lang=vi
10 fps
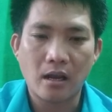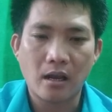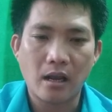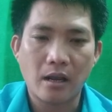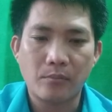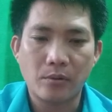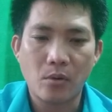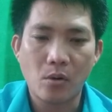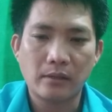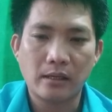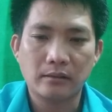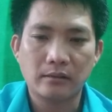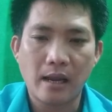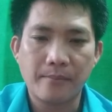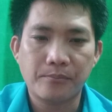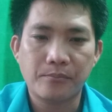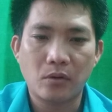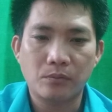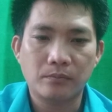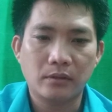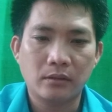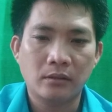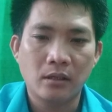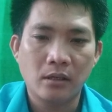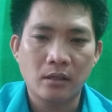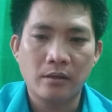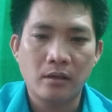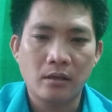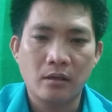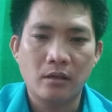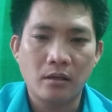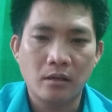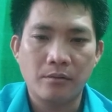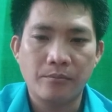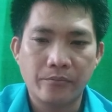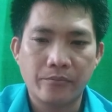cái giấy tờ tùy thân rồi chúng ta sẽ bấm vào đây để chúng ta tải cái ảnh lên ha